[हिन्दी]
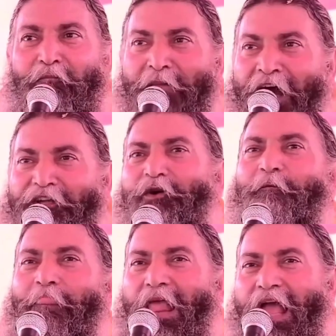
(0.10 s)

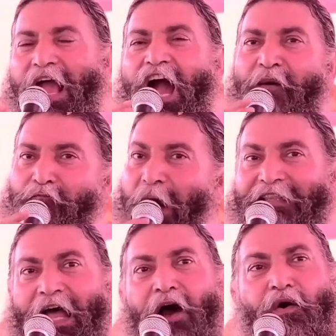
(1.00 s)
दोस्तों
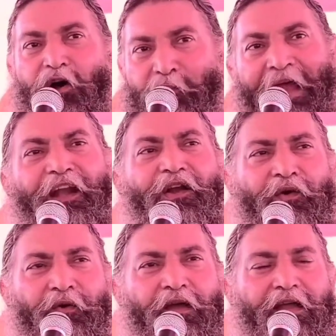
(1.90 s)
माताओं और बहनों
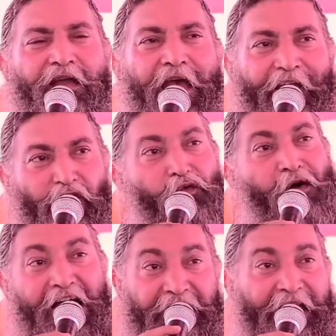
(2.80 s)

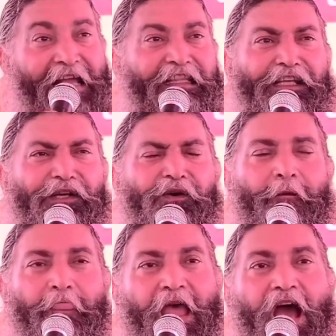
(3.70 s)
युवान साथियों
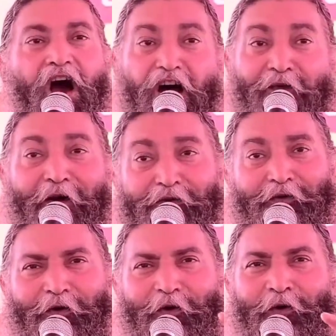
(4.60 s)
और
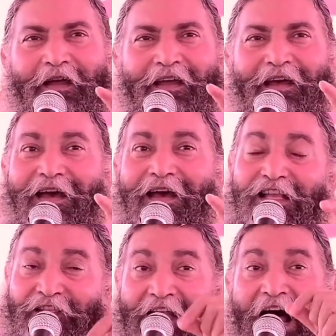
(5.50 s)
बुजुर्गों
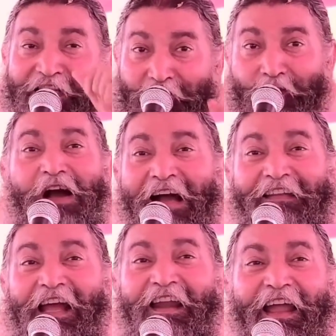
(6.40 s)
शास्त्रों का
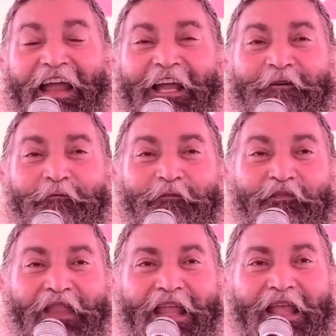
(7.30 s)
कथन है
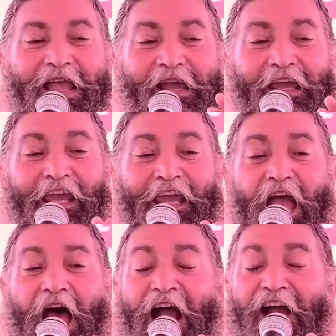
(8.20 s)
कि
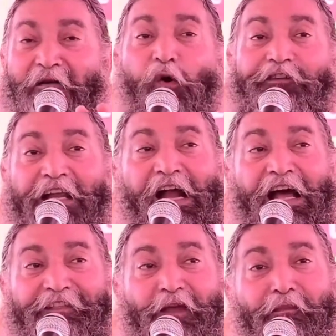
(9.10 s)
अगर भोजन का
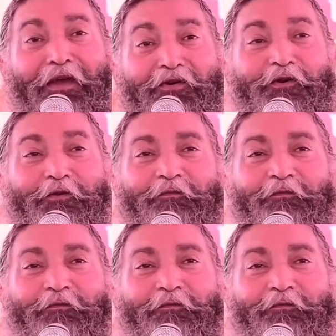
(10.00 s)
समय हो